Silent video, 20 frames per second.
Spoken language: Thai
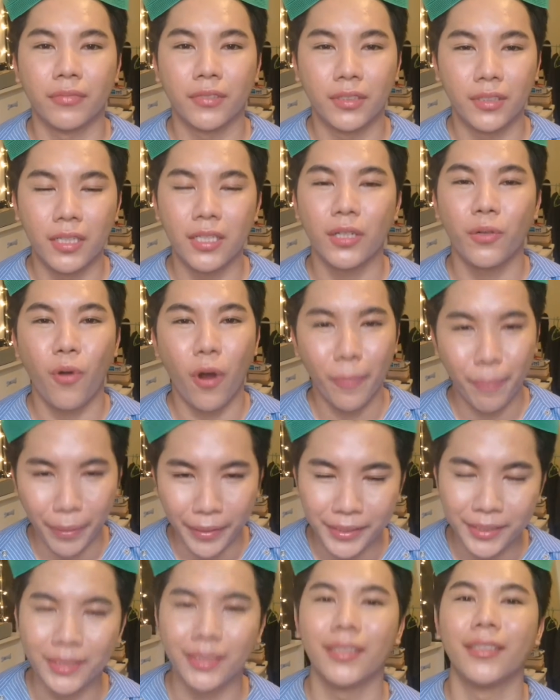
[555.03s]
คือควรไป
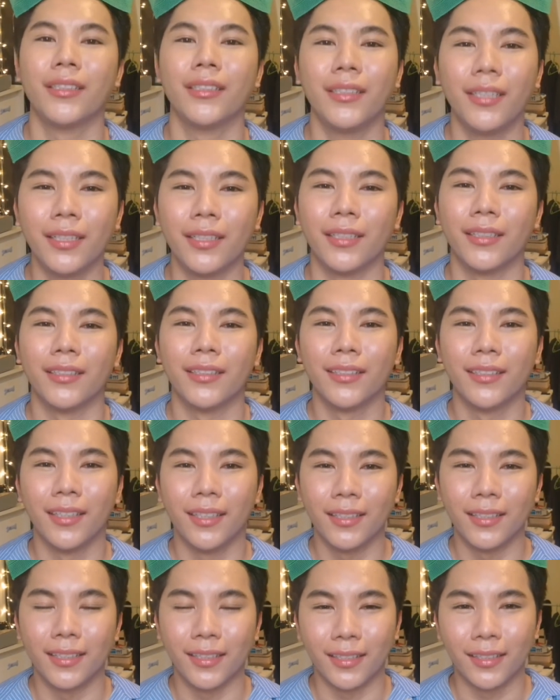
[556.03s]
ซื้อเถอะ
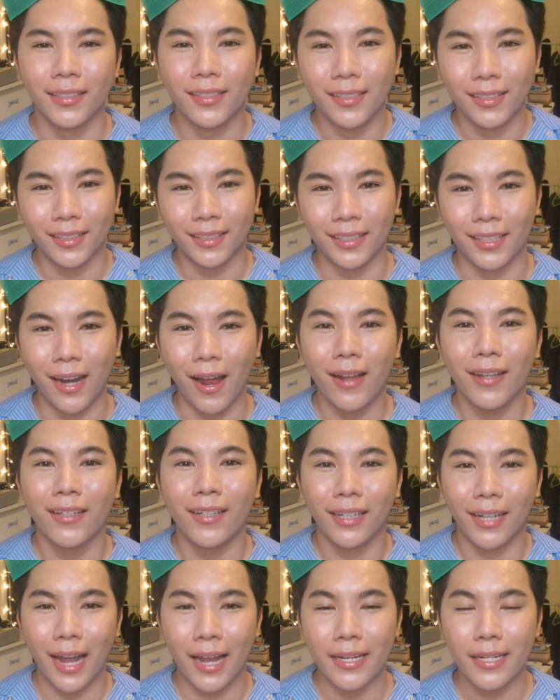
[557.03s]
เออนะ
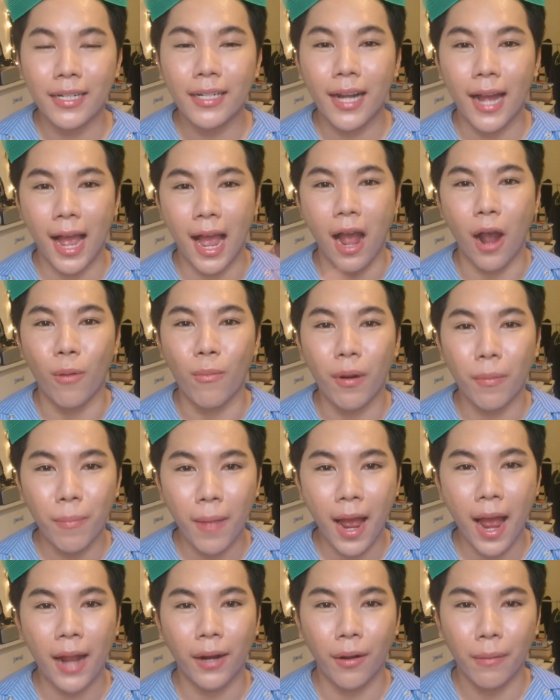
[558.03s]
ใครที่ขาว
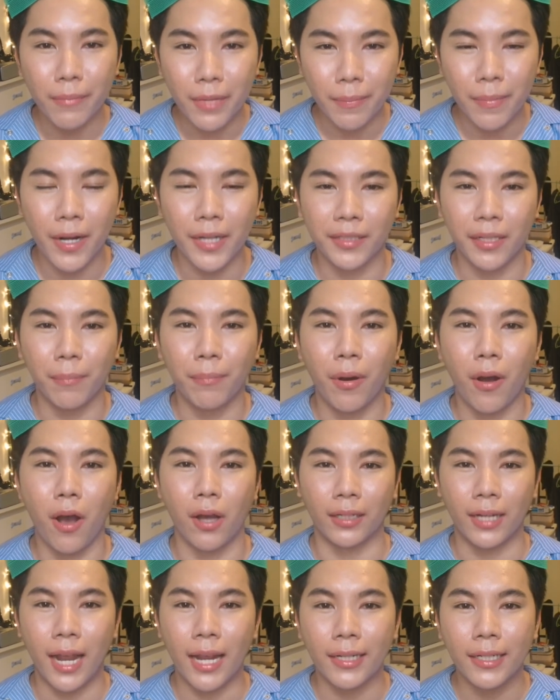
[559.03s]
มากๆก็มีเบอร์ซัพพอร์ต
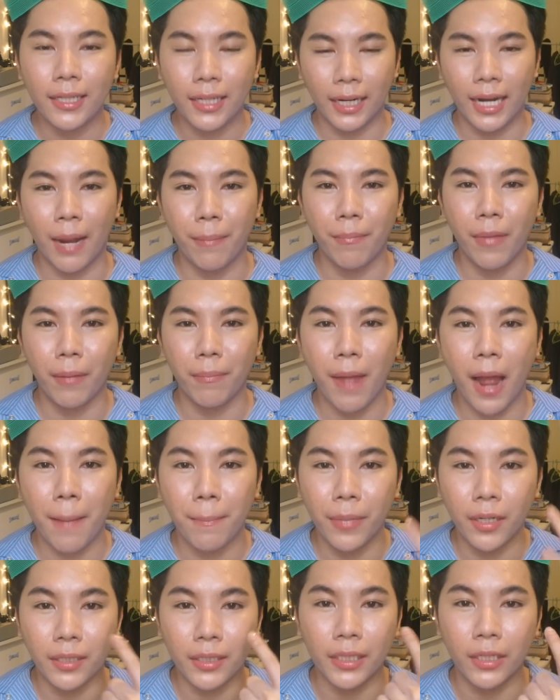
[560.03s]
ใครที่คล้ำมากๆ
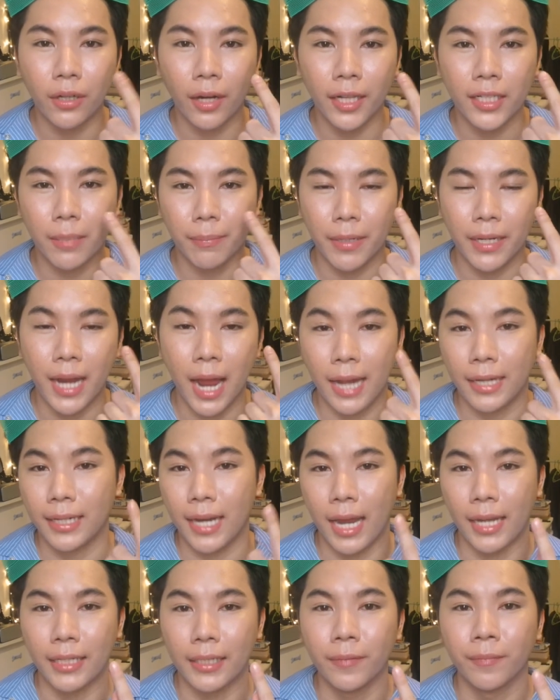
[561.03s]
เบอร์นี้ก็น่าจะเป็นไฮไล
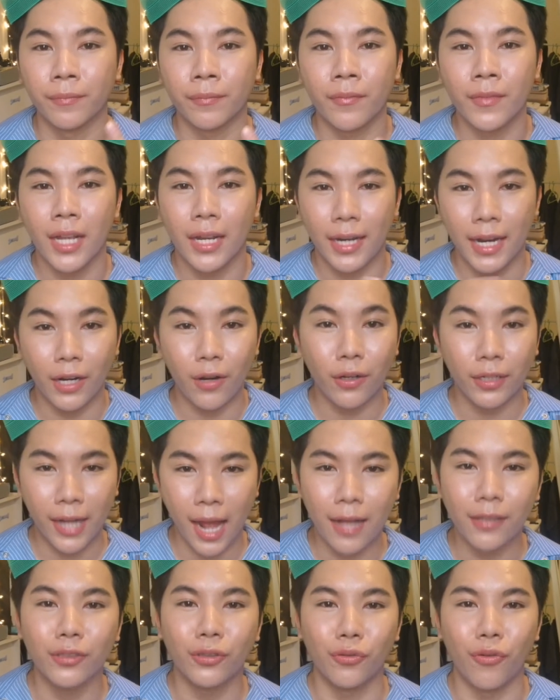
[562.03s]
ท์ได้ค่อน
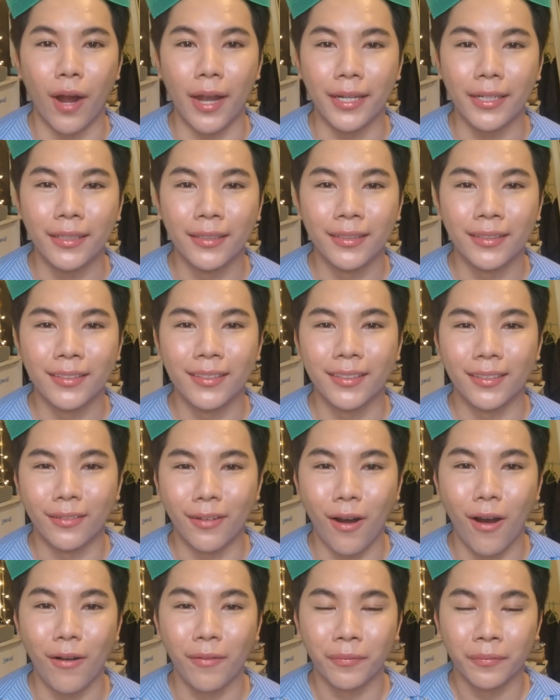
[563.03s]
ข้างสวย
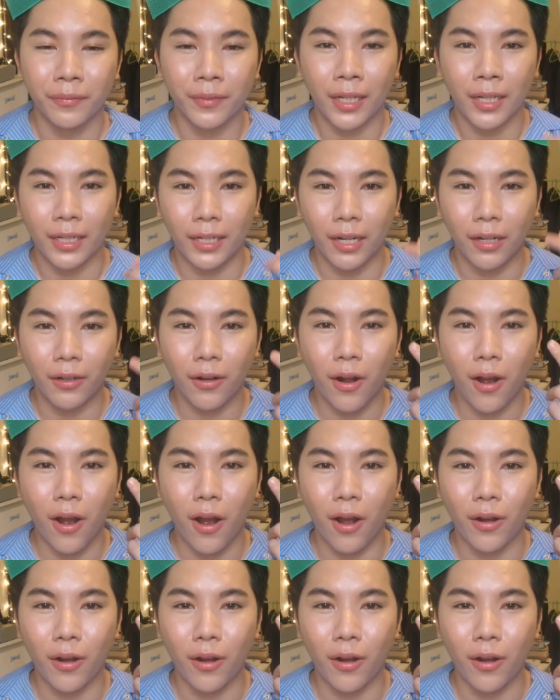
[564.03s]
เนาะแล้วก็